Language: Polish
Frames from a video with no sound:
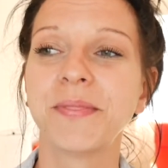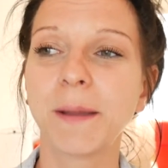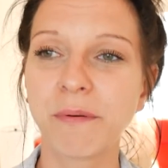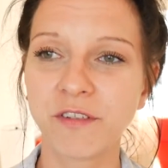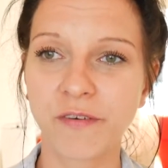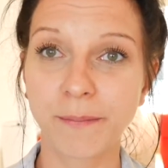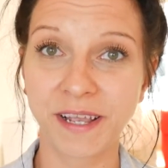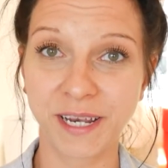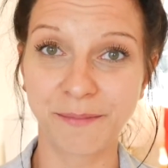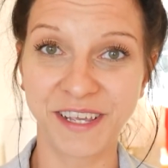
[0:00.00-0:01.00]
Na pewno Wam
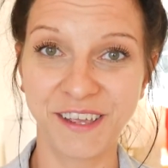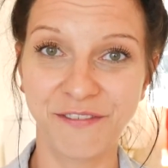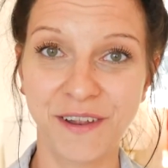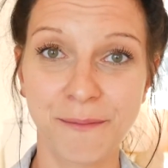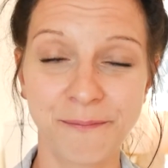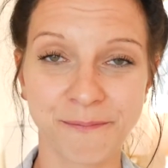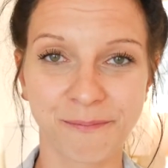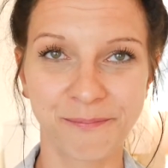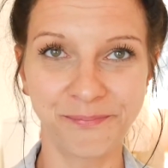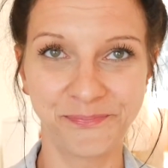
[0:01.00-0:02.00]
nagram taki film
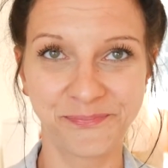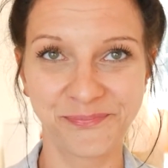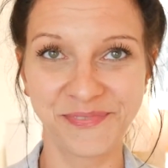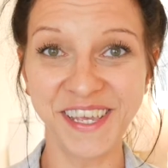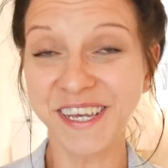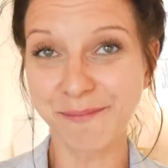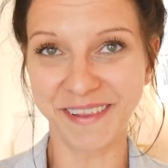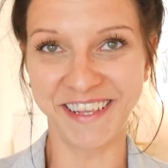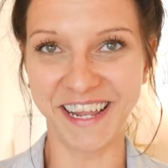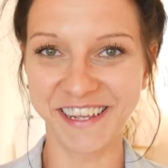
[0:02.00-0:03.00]
i
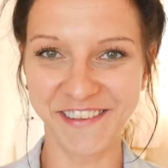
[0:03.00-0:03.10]
chyba tyle.